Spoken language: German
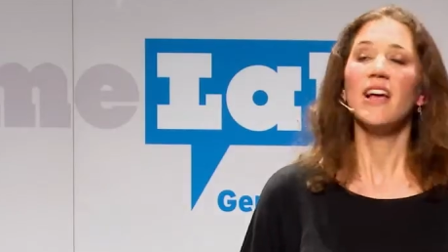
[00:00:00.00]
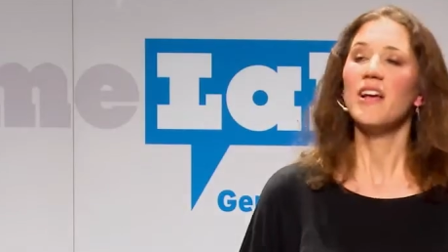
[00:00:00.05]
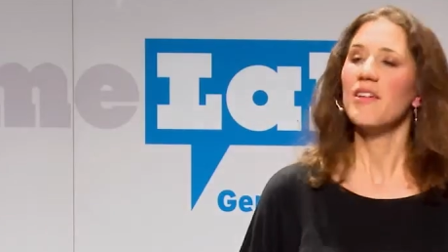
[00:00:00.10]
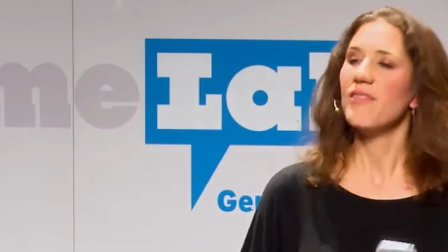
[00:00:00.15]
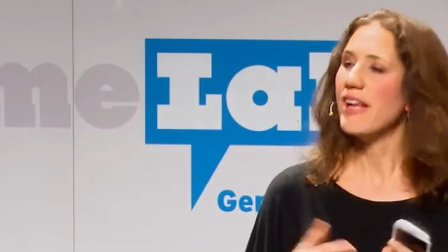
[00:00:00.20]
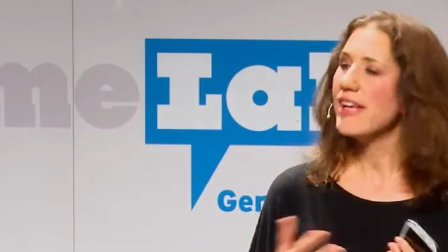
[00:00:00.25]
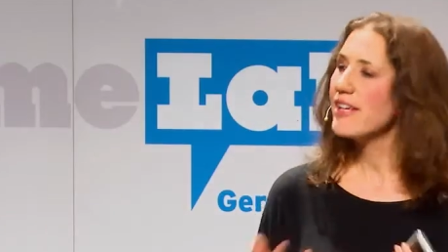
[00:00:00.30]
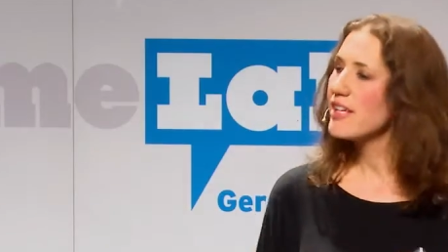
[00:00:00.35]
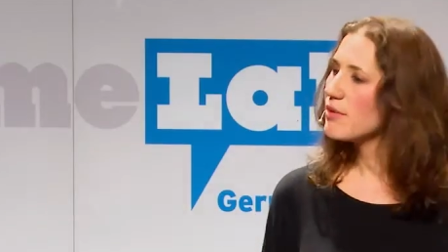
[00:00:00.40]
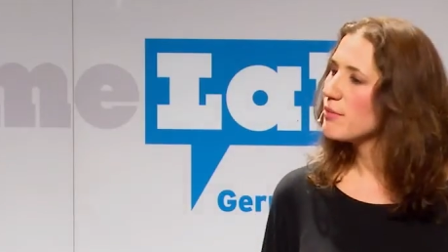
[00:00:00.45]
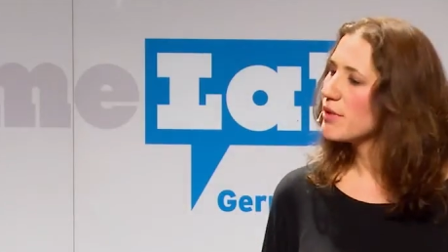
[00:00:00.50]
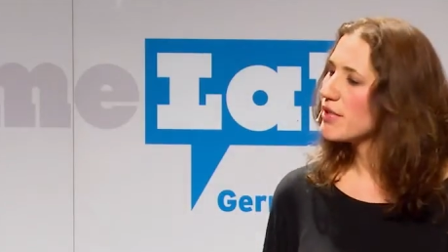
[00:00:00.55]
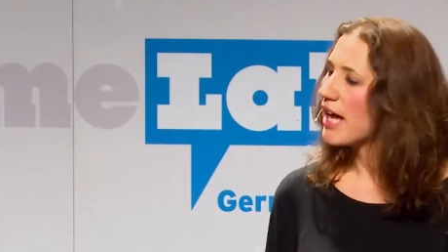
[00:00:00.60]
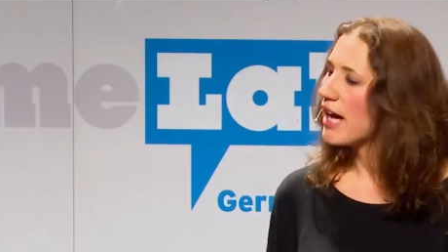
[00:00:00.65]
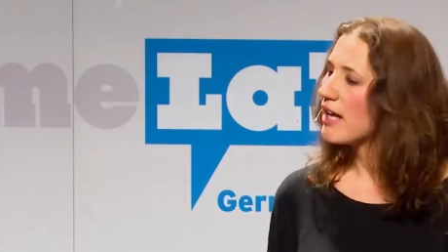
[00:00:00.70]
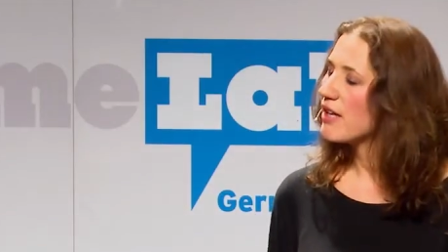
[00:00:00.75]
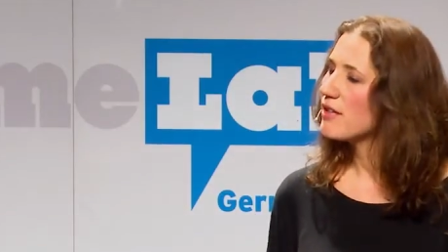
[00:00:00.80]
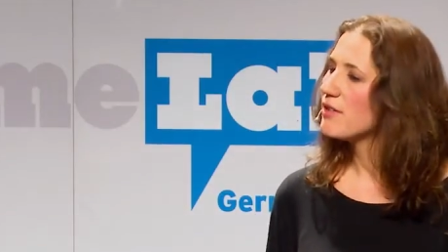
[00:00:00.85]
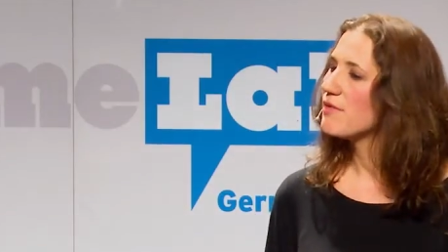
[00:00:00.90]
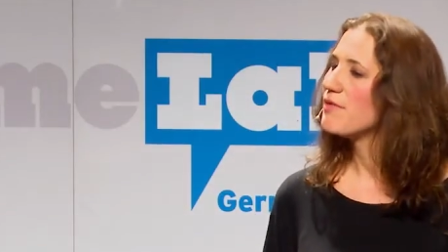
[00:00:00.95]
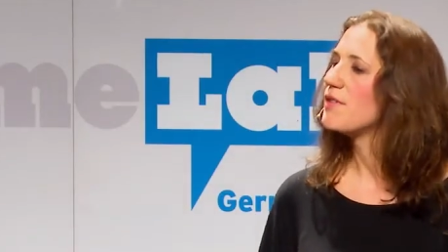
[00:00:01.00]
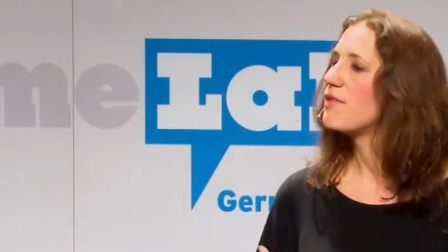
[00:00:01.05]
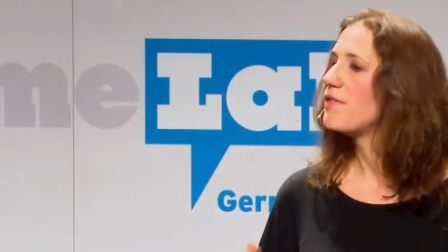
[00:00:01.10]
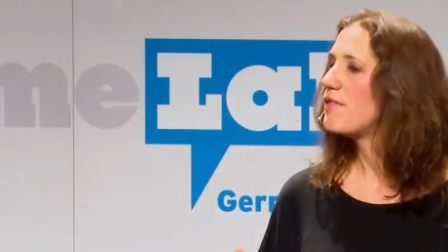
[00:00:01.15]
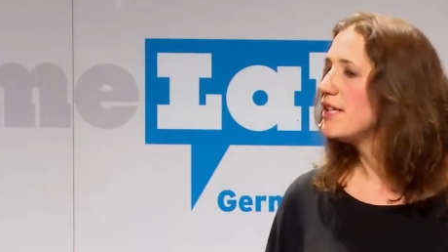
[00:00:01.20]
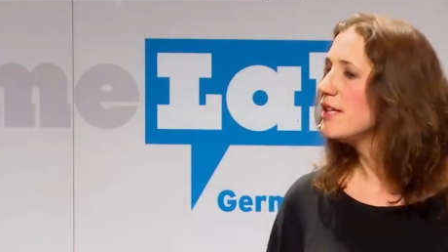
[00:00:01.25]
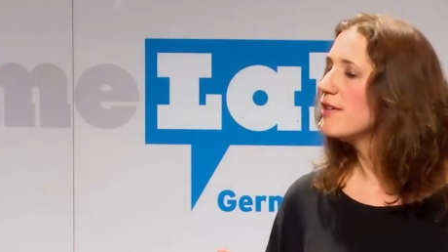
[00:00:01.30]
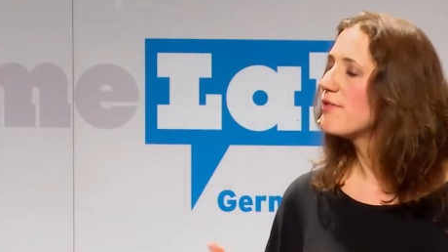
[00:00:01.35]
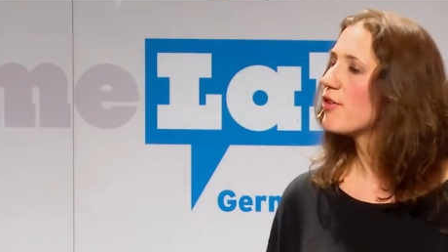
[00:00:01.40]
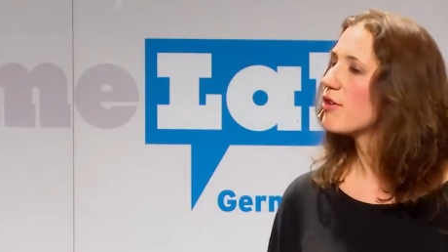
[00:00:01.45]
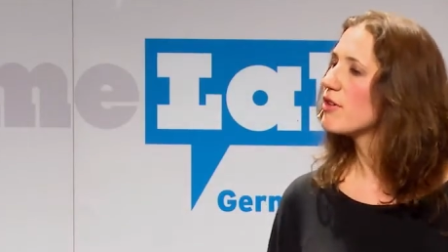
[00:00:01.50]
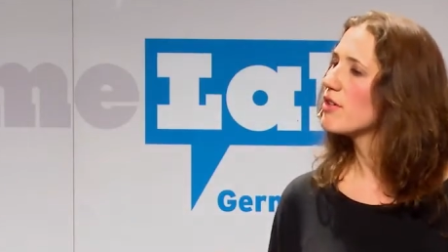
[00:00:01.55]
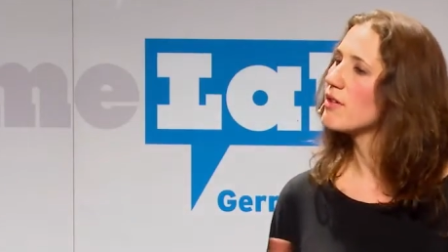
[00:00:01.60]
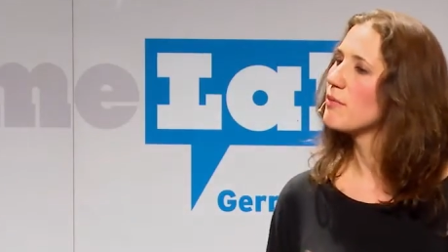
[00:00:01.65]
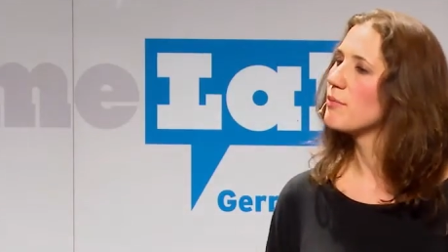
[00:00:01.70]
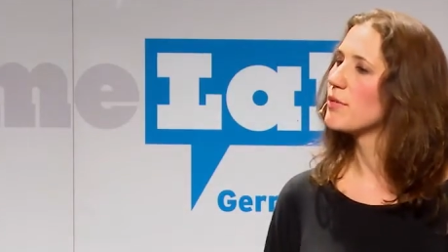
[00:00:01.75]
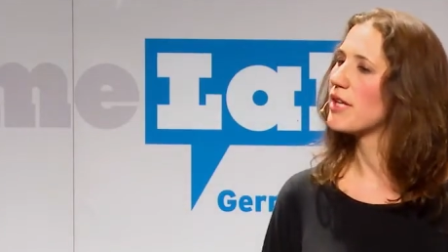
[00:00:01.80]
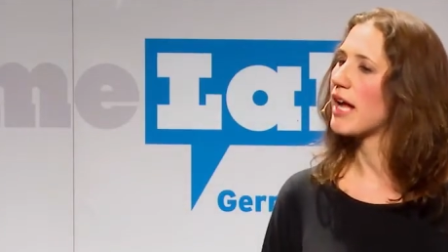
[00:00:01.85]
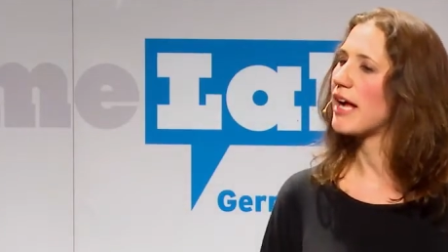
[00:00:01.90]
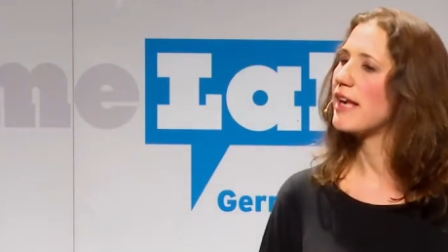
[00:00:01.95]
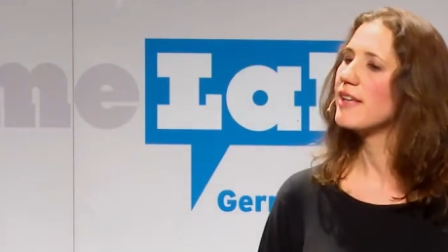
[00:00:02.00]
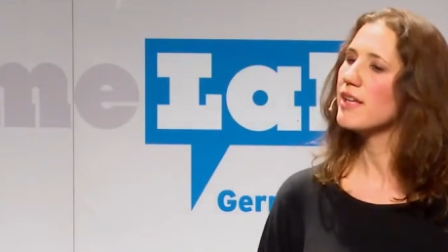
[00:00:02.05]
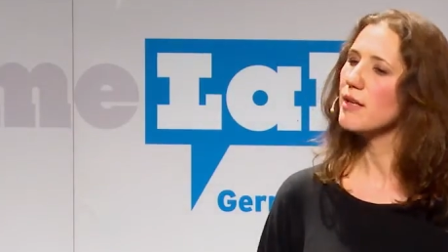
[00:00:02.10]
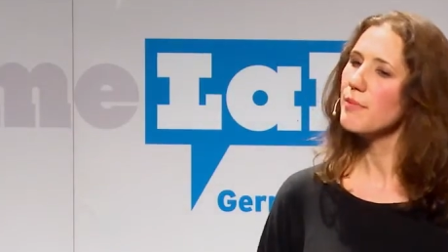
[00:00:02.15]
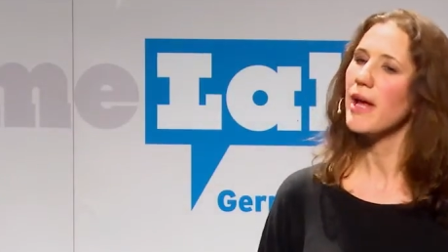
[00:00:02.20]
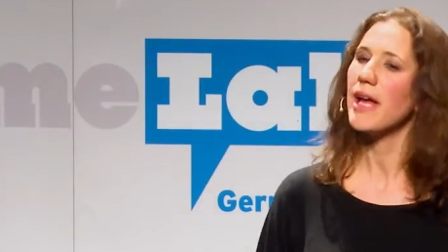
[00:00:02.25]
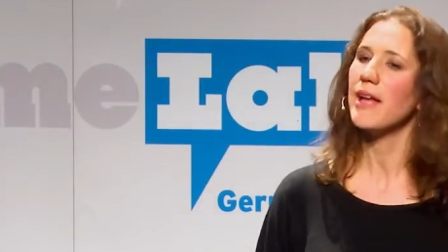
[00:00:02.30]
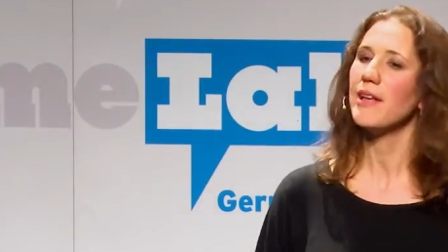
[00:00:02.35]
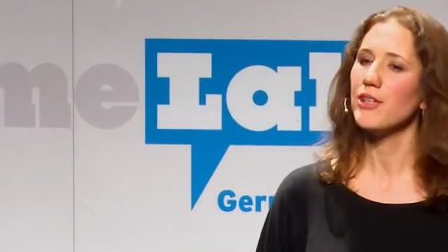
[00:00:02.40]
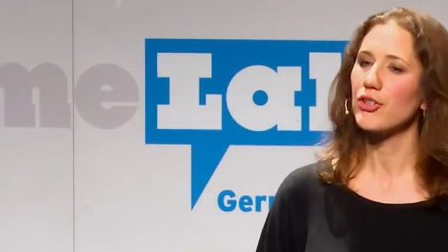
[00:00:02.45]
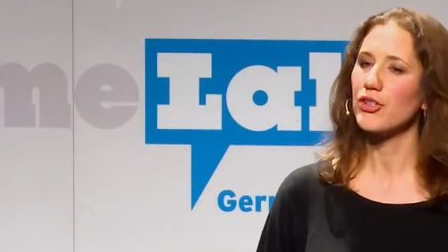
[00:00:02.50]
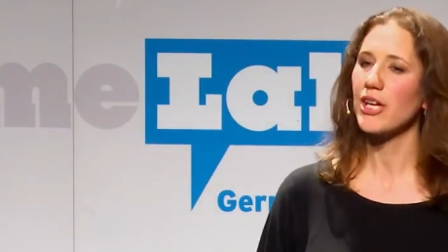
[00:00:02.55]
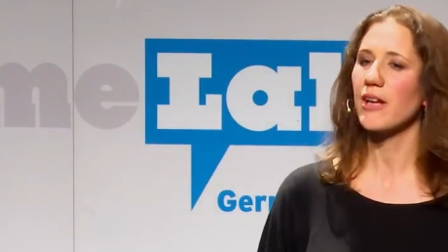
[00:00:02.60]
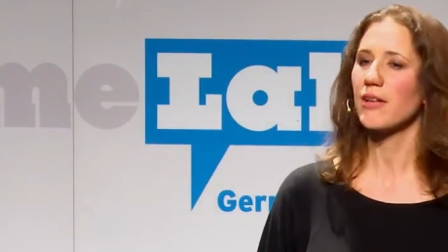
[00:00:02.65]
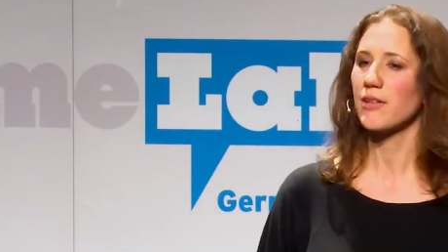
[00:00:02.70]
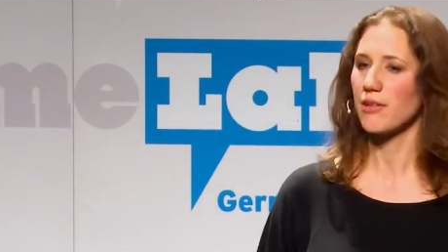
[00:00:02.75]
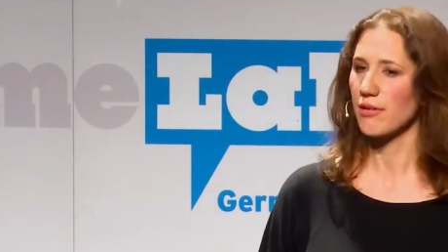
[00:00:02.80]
welche Metalle, wie viel von diesen Metallen im Handy steckt.